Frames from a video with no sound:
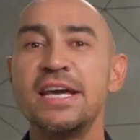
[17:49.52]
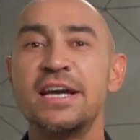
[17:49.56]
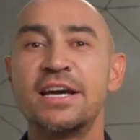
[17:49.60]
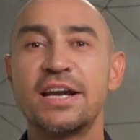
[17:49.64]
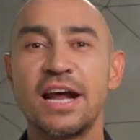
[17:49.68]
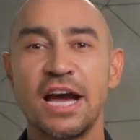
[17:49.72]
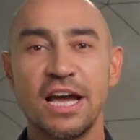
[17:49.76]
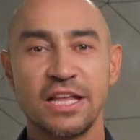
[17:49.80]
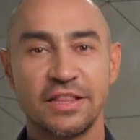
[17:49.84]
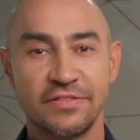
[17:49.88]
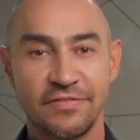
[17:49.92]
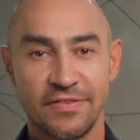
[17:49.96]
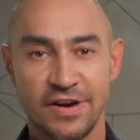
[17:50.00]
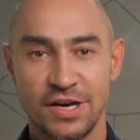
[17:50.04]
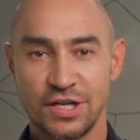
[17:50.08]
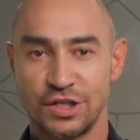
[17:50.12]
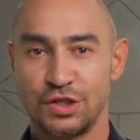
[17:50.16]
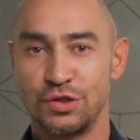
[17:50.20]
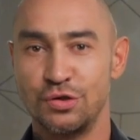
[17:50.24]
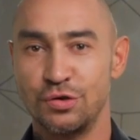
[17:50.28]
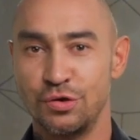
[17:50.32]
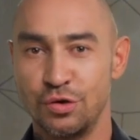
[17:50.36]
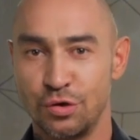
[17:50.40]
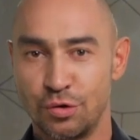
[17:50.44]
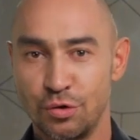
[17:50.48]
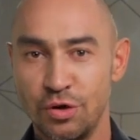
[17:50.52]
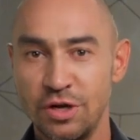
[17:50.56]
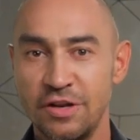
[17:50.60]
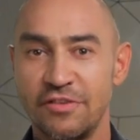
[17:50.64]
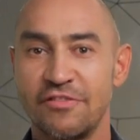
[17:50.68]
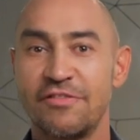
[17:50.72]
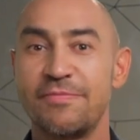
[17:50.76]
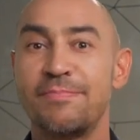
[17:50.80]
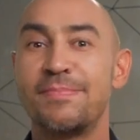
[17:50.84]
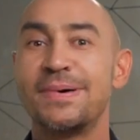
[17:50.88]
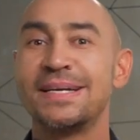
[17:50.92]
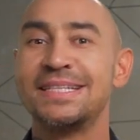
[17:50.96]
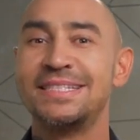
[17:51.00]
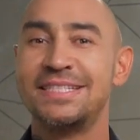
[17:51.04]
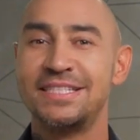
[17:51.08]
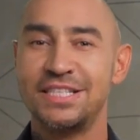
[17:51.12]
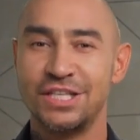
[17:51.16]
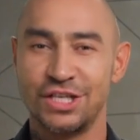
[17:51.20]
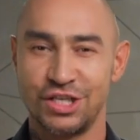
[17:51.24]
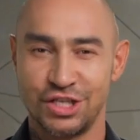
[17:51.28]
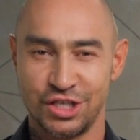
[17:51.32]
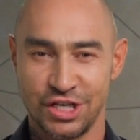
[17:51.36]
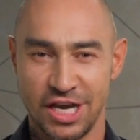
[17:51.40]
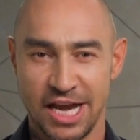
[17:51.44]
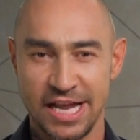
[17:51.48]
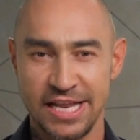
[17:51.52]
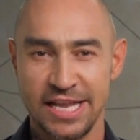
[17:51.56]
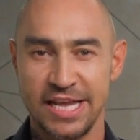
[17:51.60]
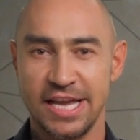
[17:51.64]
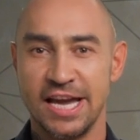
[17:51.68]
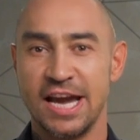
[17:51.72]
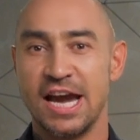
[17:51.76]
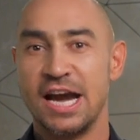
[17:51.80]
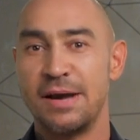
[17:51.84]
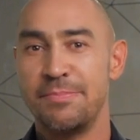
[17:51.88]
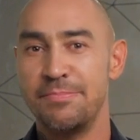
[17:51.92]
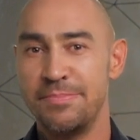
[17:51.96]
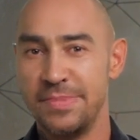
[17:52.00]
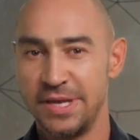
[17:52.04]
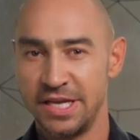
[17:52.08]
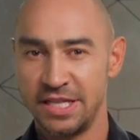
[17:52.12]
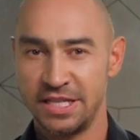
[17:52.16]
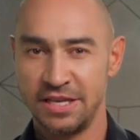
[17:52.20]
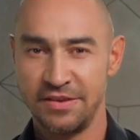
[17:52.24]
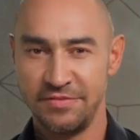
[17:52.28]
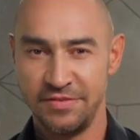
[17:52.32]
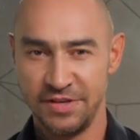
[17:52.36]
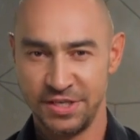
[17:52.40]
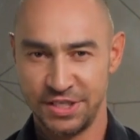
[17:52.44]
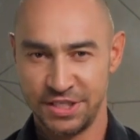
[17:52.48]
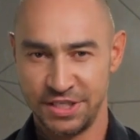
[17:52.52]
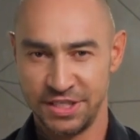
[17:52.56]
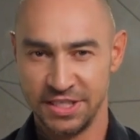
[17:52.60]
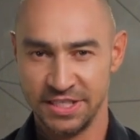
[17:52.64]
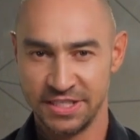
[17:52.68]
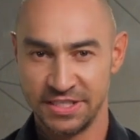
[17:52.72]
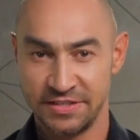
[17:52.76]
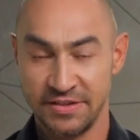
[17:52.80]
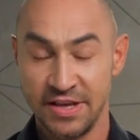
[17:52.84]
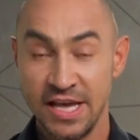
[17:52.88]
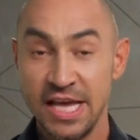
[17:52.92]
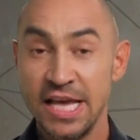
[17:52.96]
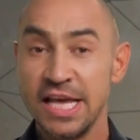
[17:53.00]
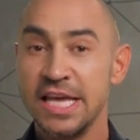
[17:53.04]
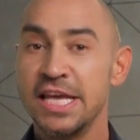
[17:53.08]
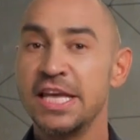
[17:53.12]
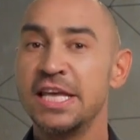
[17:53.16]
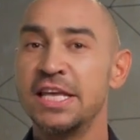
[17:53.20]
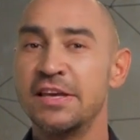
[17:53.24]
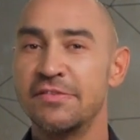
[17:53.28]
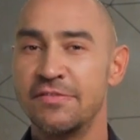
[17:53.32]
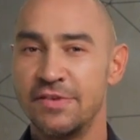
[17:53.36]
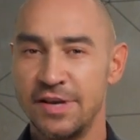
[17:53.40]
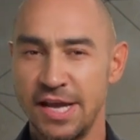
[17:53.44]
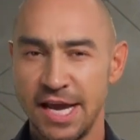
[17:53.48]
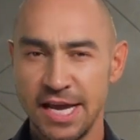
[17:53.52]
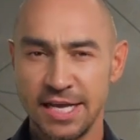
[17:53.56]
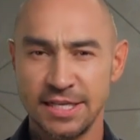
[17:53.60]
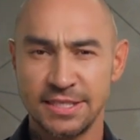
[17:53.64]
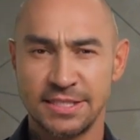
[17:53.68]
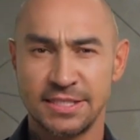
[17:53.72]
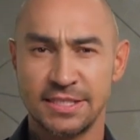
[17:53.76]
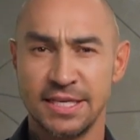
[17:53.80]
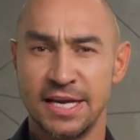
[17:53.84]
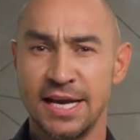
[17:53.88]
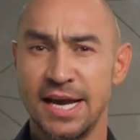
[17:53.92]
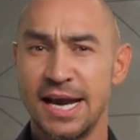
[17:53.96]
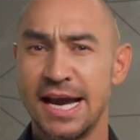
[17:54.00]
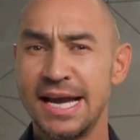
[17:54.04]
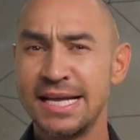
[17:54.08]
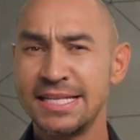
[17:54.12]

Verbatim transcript: и играет важную роль в поддержании обмена веществ и является